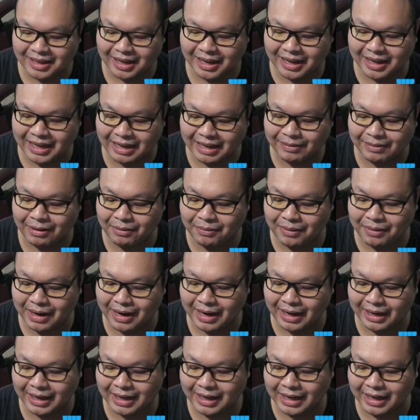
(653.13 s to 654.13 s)
อันนี้แบบ
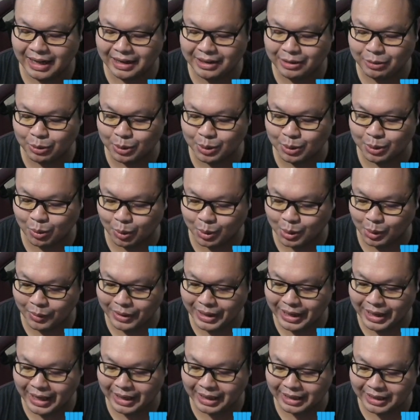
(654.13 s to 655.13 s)
ว่าอะไรนะดูดดู
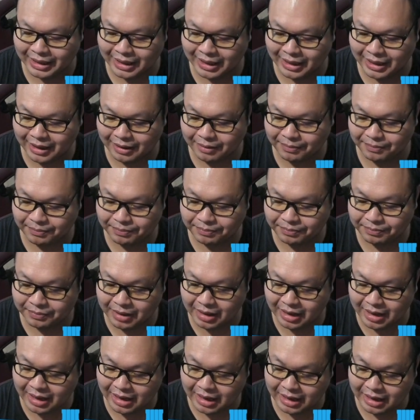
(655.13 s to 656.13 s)
ตัวเองนะครับ
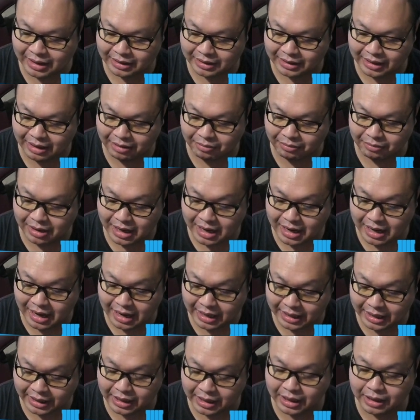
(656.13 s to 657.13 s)
อ่า แต่ว่า
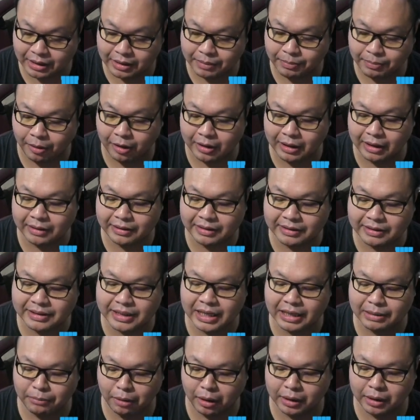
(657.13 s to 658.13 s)
อันนี้คือพอแล้วจ
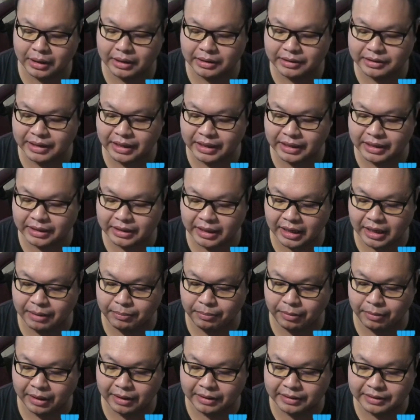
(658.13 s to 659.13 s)
ริง ๆ พอแล้วจริง ๆ นะ
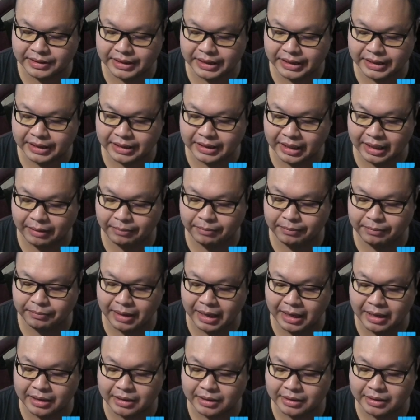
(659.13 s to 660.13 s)
พอแล้วจริงๆนะครับ
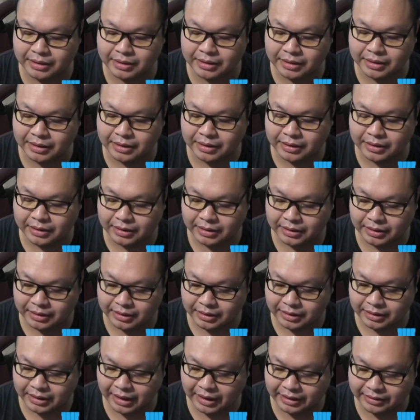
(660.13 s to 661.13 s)
มา
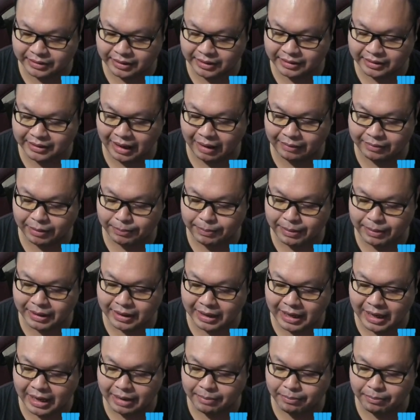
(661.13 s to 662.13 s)
S ที่3จะเป็น
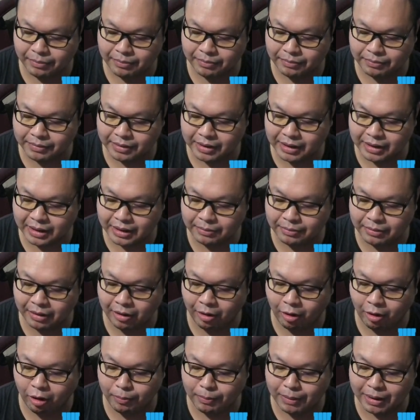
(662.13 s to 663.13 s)
อะไร คือ
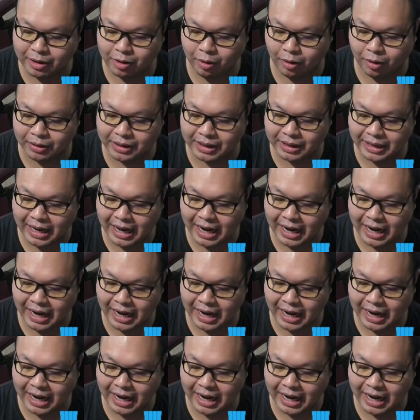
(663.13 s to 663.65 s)
ออกมาก่อนก็